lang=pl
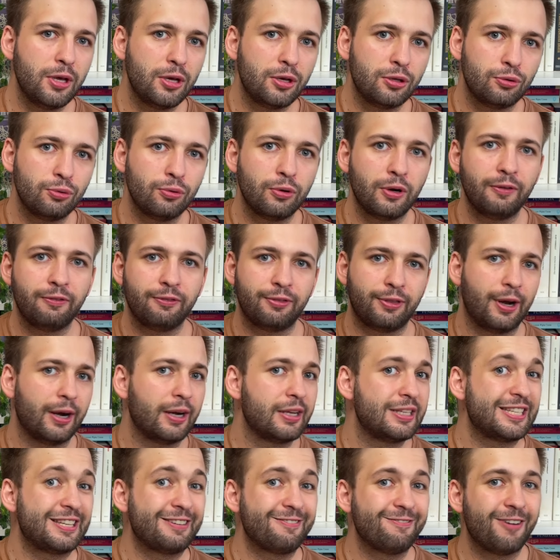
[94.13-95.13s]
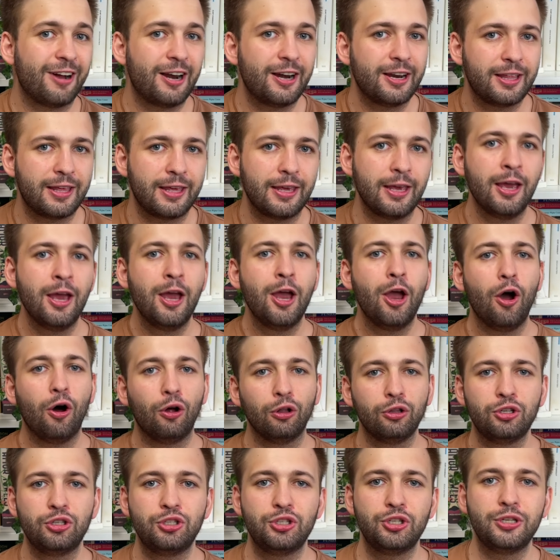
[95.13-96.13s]
który w trakcie walki
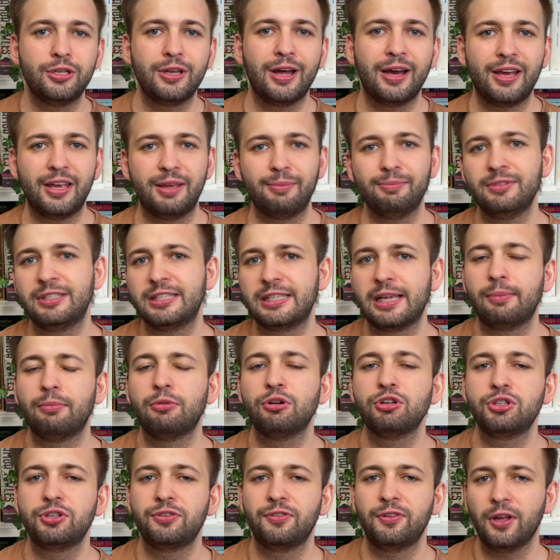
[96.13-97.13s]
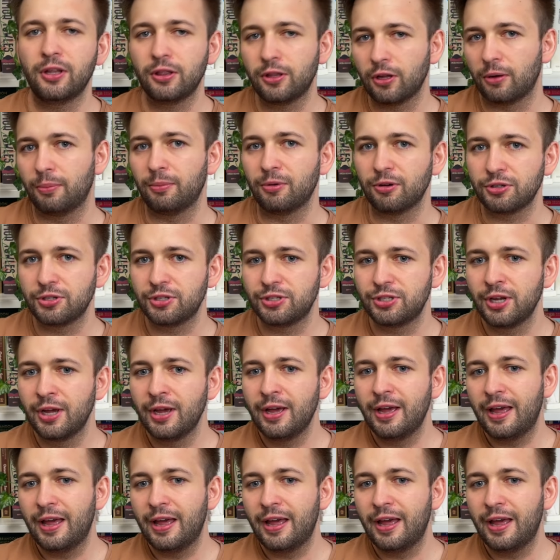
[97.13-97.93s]
odcina im samoświadomość.